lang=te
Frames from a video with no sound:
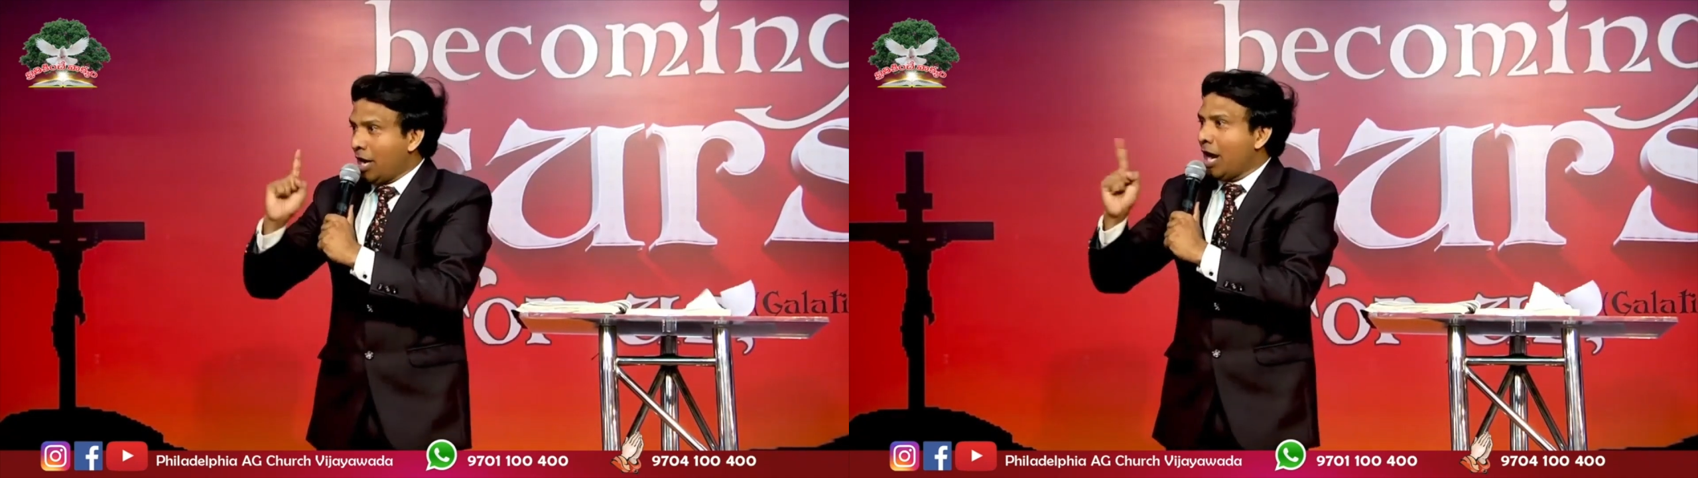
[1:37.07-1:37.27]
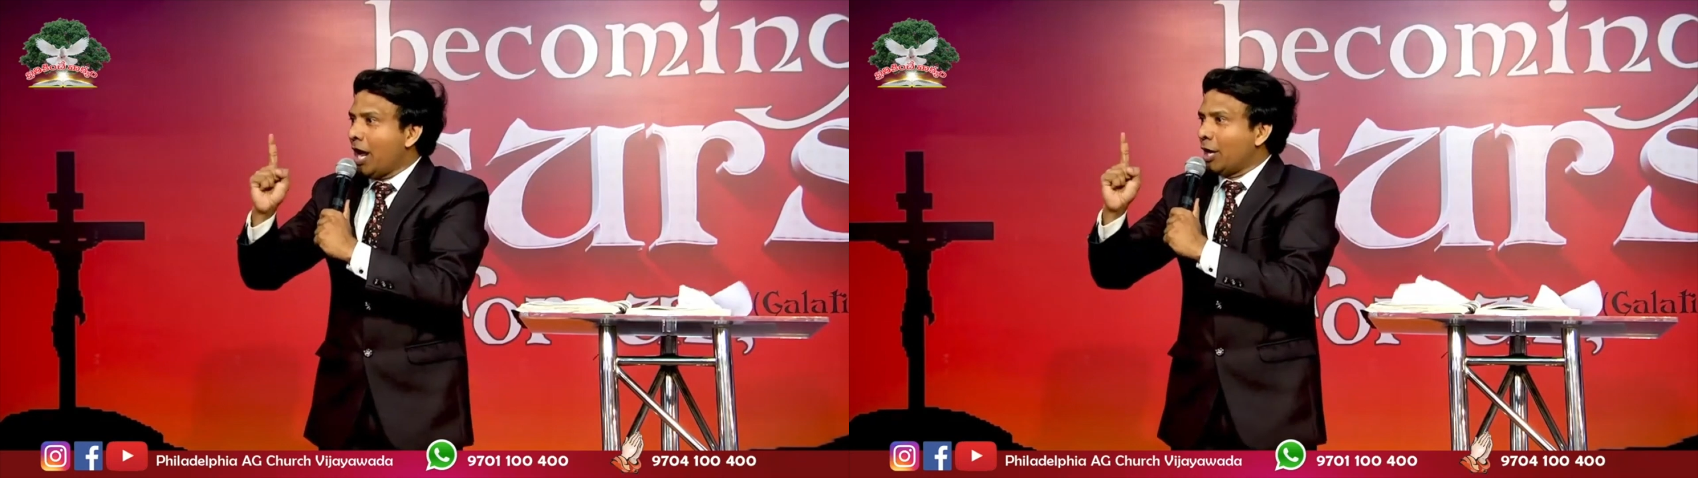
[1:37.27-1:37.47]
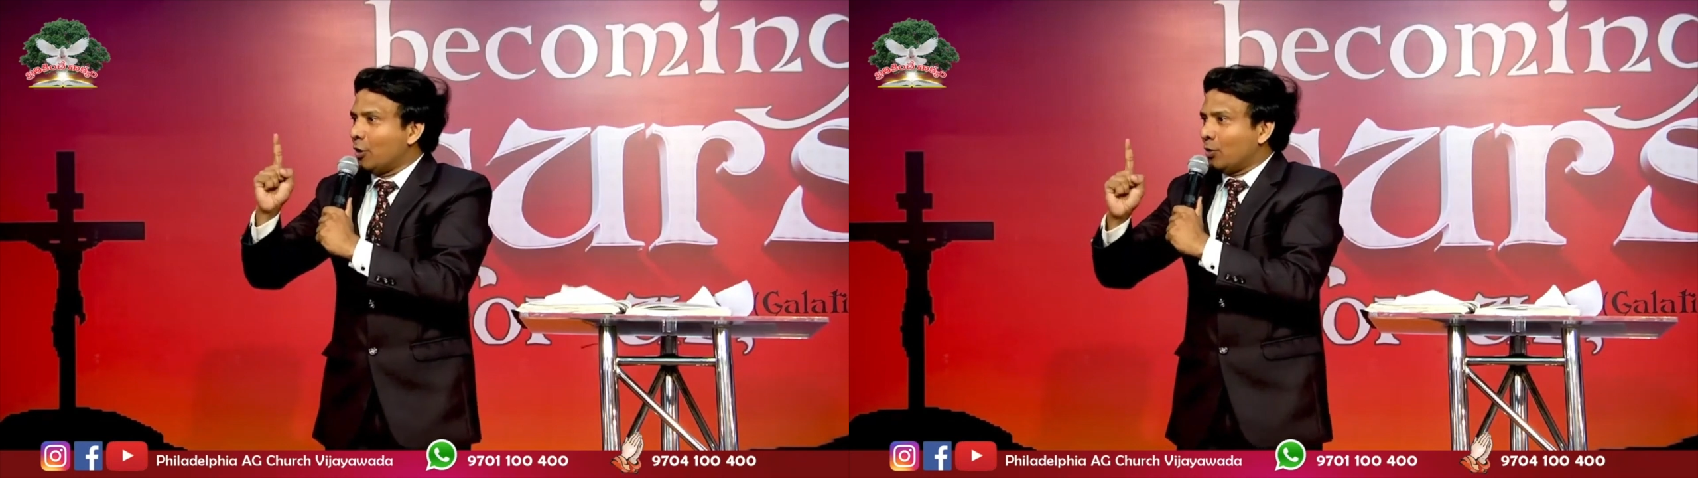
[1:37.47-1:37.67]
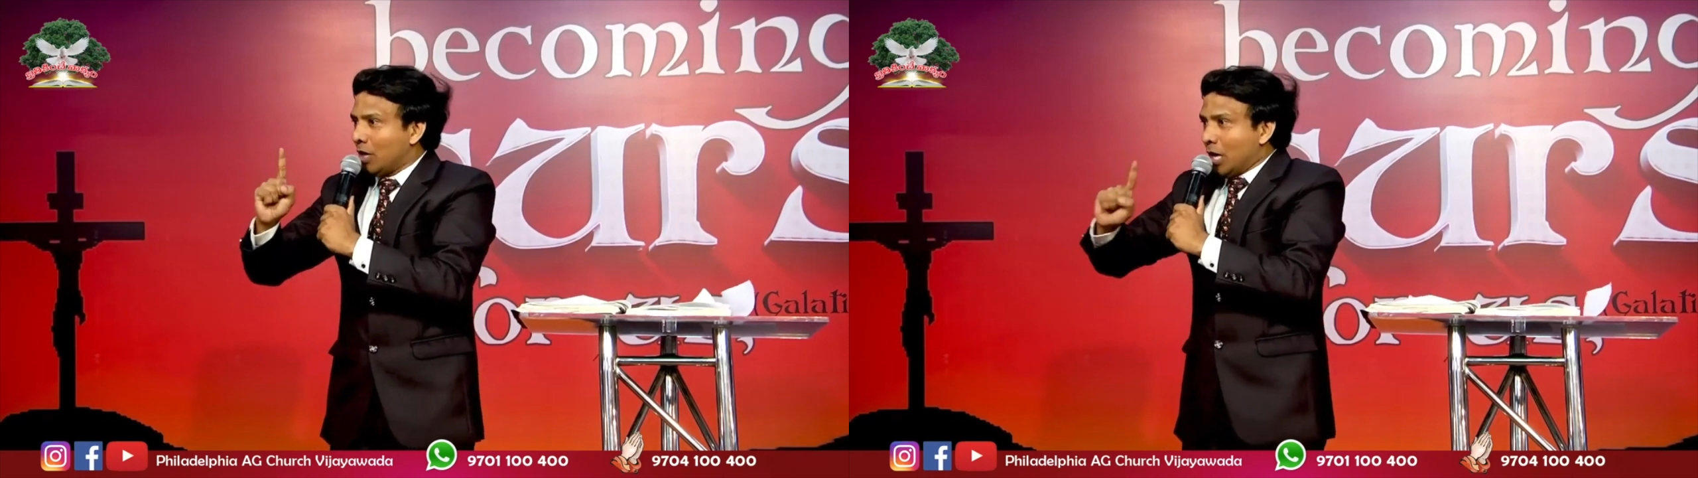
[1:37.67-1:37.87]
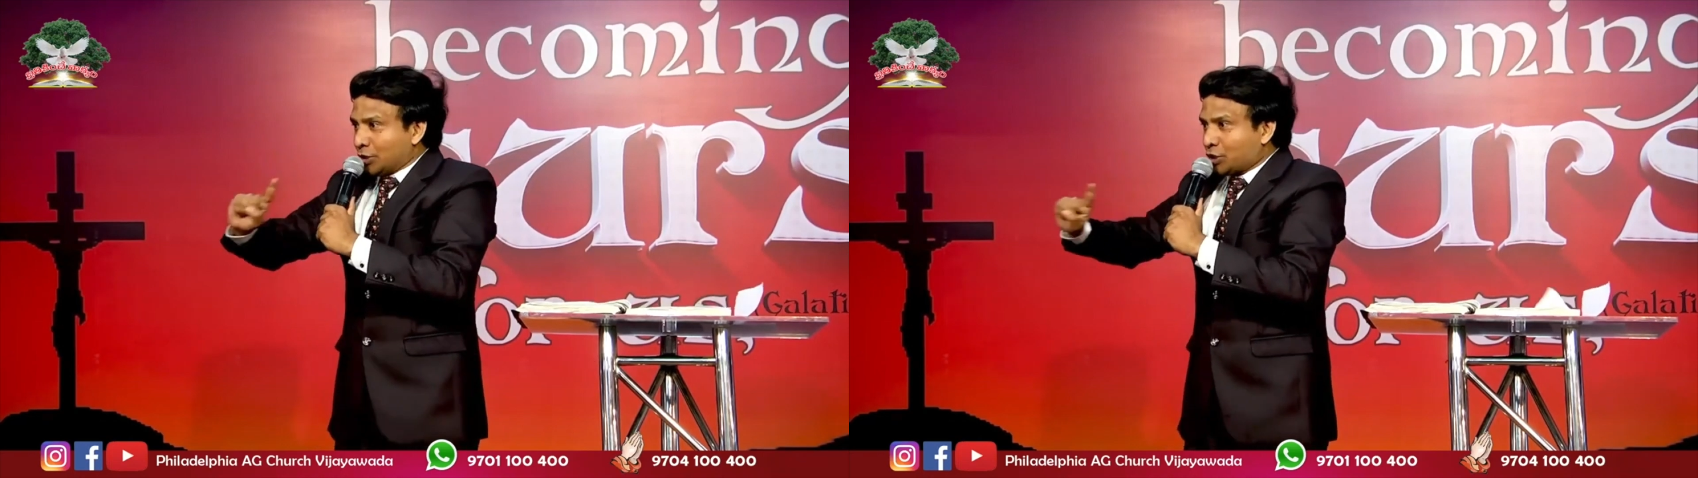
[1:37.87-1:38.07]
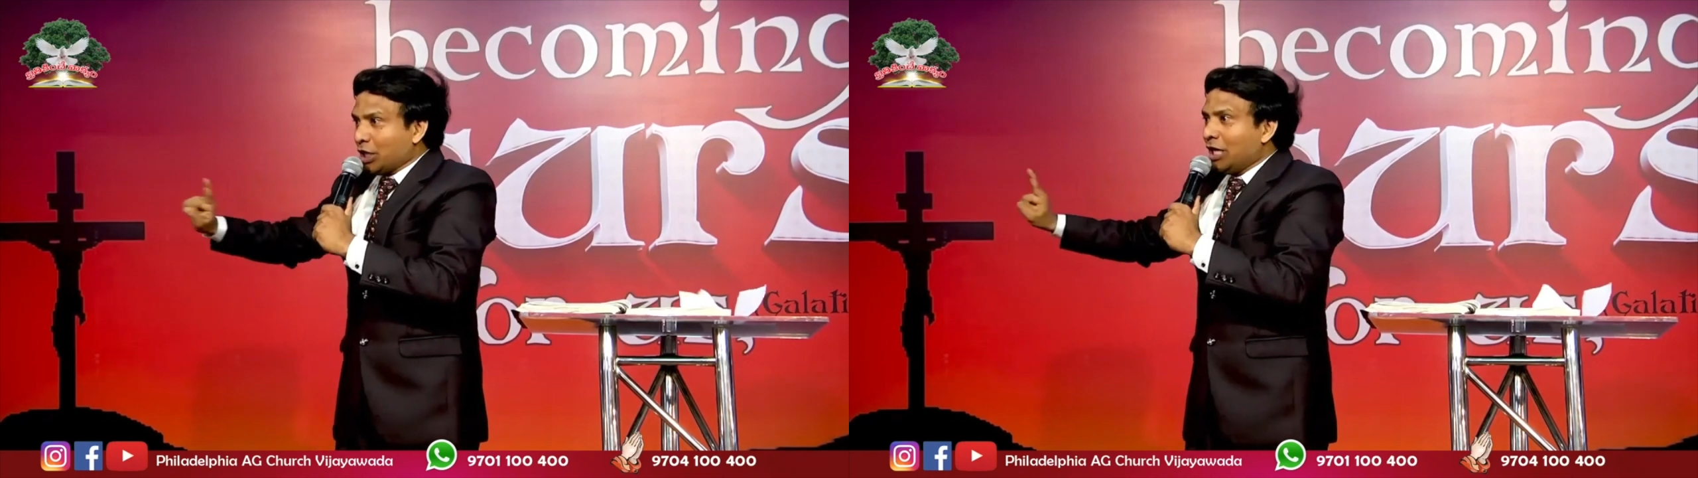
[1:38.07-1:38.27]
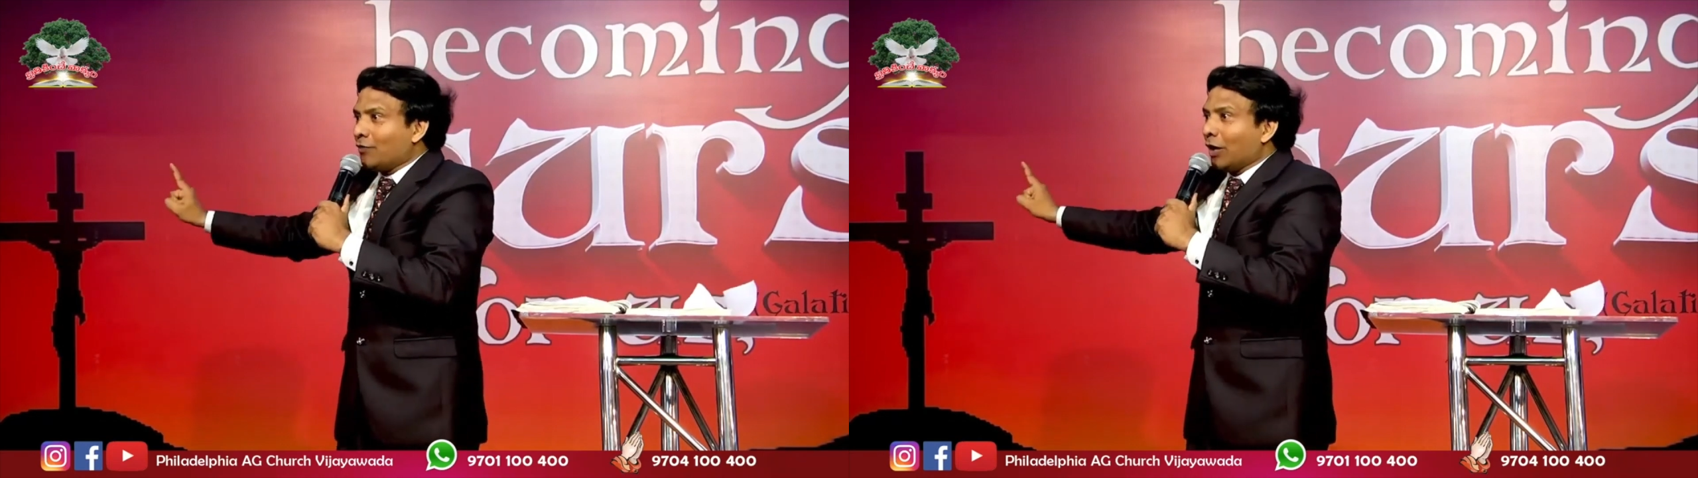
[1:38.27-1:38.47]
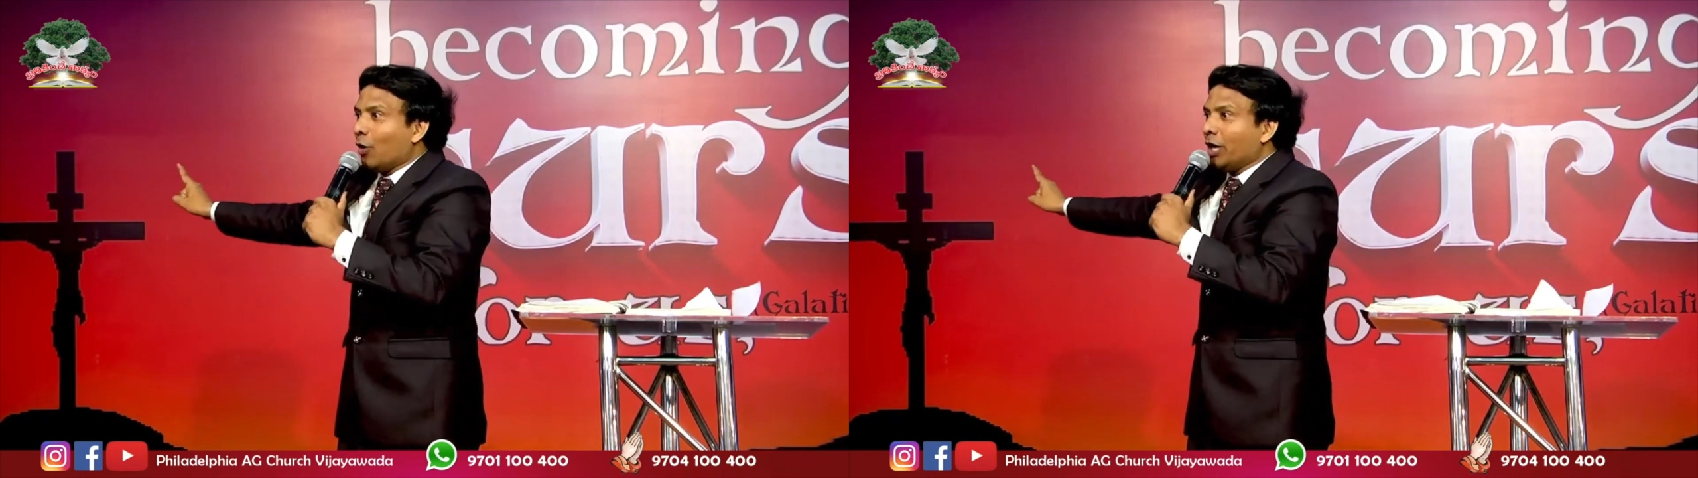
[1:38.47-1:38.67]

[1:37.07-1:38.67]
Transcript: నేను శిలువలో